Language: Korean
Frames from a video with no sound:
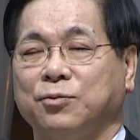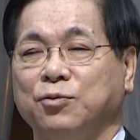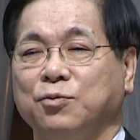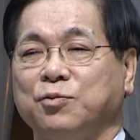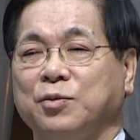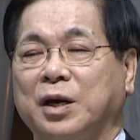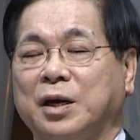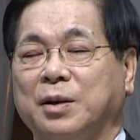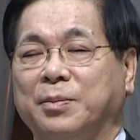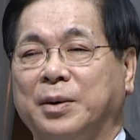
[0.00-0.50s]

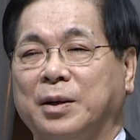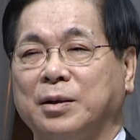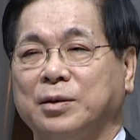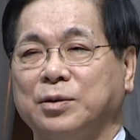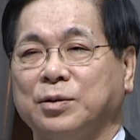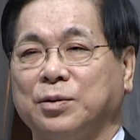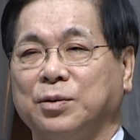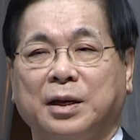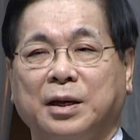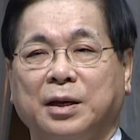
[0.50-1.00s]
꿈과
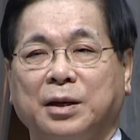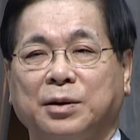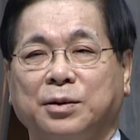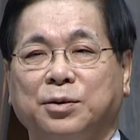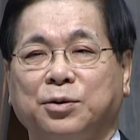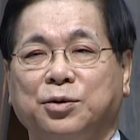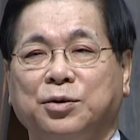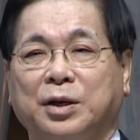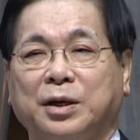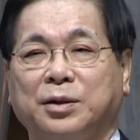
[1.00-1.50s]
희망을 주고
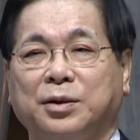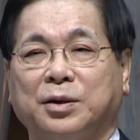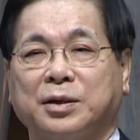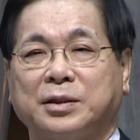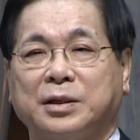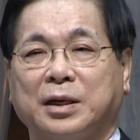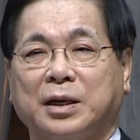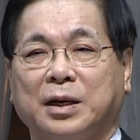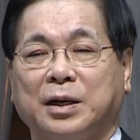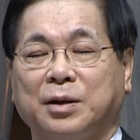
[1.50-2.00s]
그 귀한
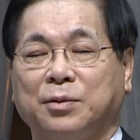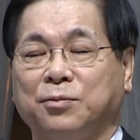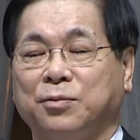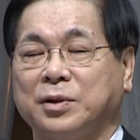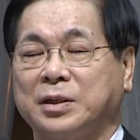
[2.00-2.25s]
역사가